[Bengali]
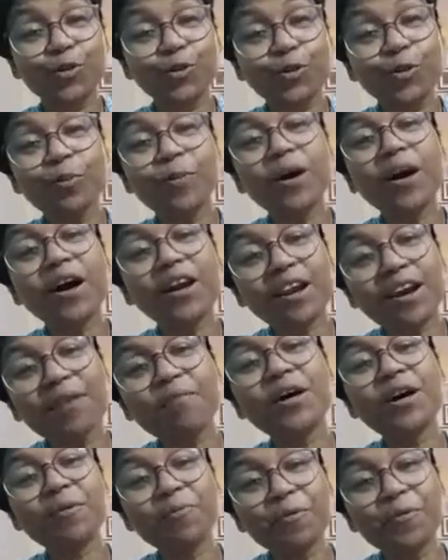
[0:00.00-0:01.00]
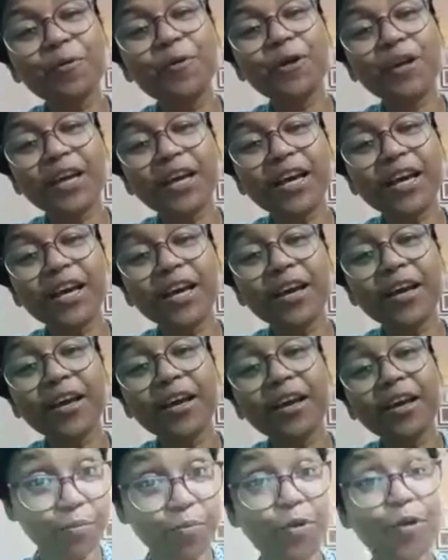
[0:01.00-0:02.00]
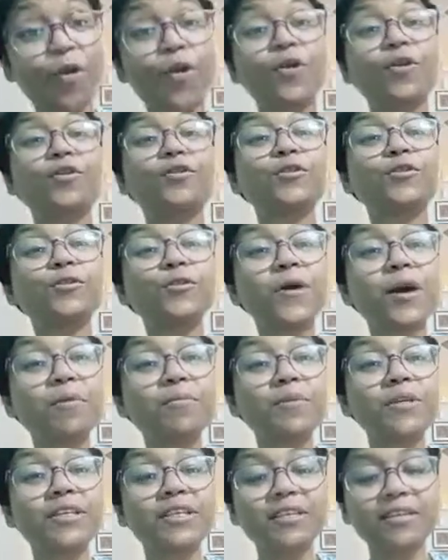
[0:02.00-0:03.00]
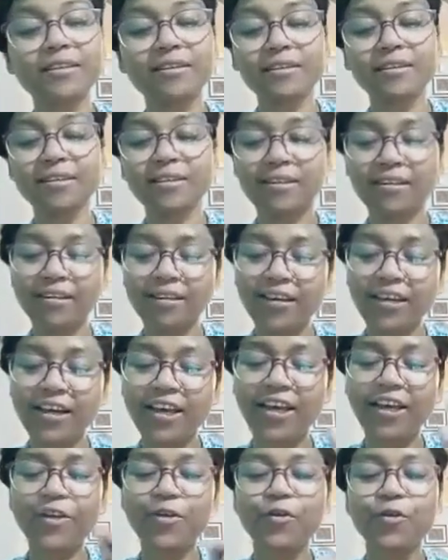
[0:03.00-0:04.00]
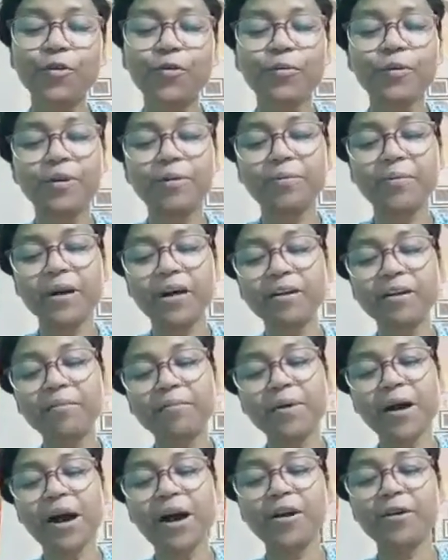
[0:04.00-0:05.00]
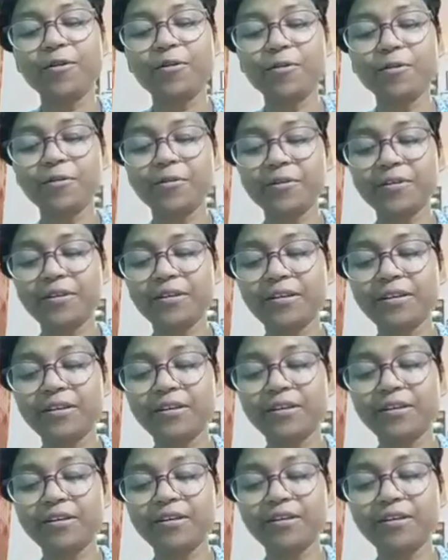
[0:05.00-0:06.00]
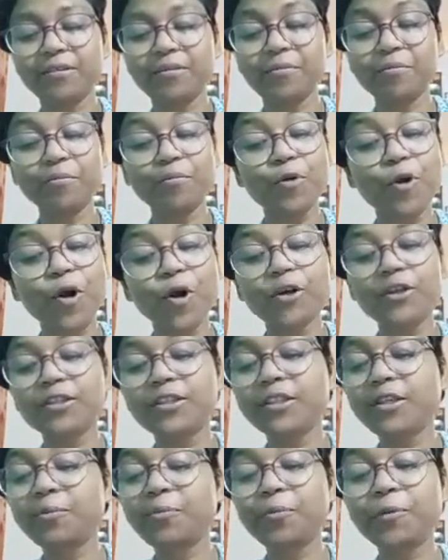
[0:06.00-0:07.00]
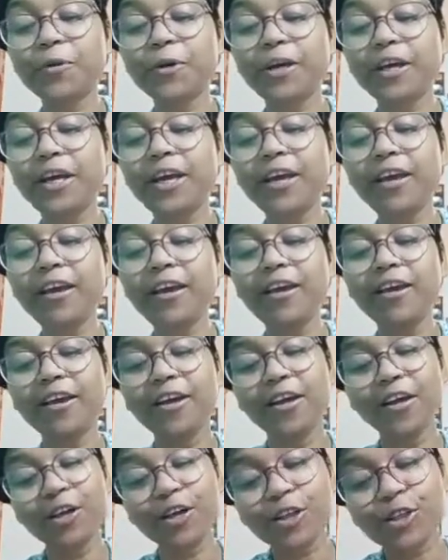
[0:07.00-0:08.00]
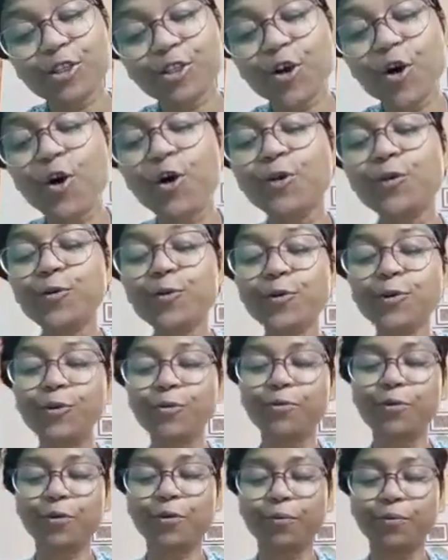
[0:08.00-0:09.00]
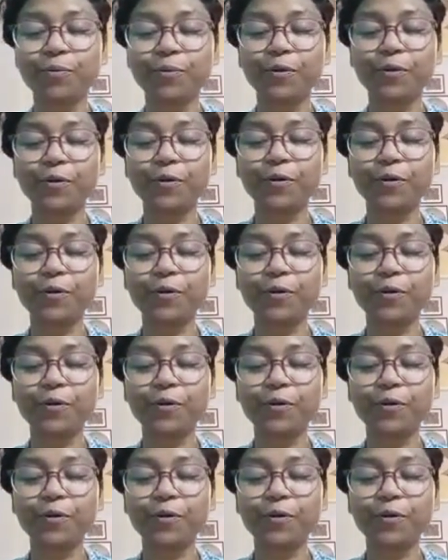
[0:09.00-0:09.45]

তোমার আমার পক্ষে ভক্ত আমি এই অভিমান ভালো ভক্তের পক্ষে সগুণ ব্রহ্ম